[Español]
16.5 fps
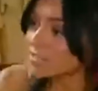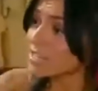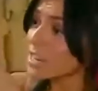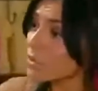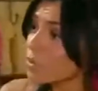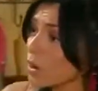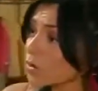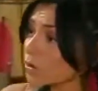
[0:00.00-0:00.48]
va y
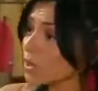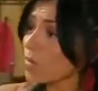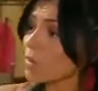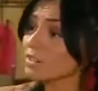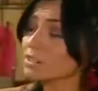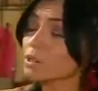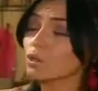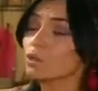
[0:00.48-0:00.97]
dice a
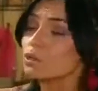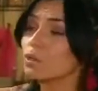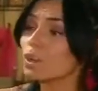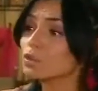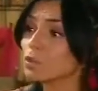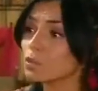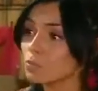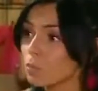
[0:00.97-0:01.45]
Eduardo que a ver si
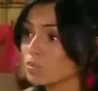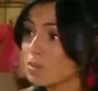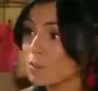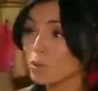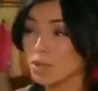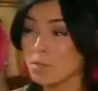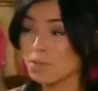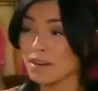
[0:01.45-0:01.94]
controla a su
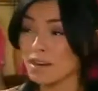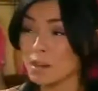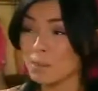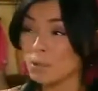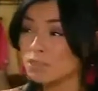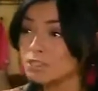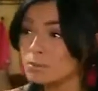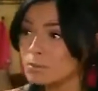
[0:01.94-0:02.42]
esposa,
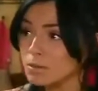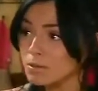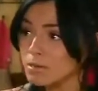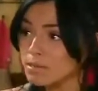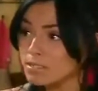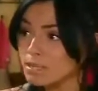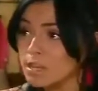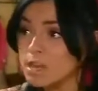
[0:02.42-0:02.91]
porque para la
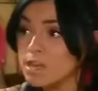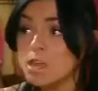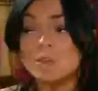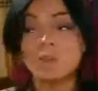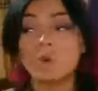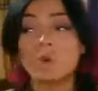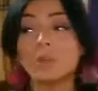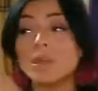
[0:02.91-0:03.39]
próxima
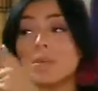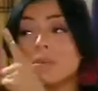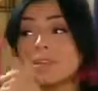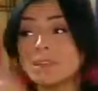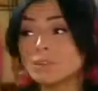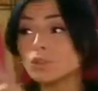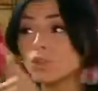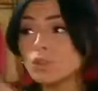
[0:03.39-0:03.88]
vez no
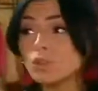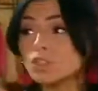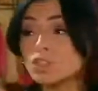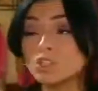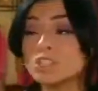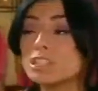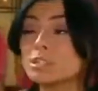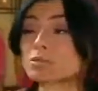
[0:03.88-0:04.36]
voy a medir
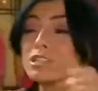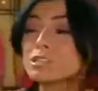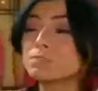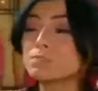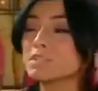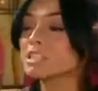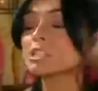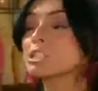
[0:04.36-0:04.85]
su condición
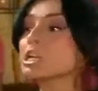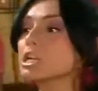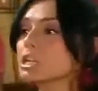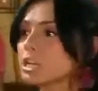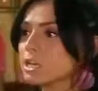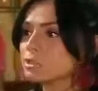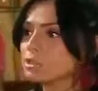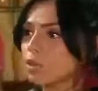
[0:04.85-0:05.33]
y le voy a
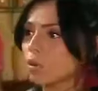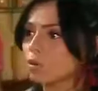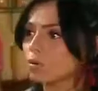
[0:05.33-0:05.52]
partir el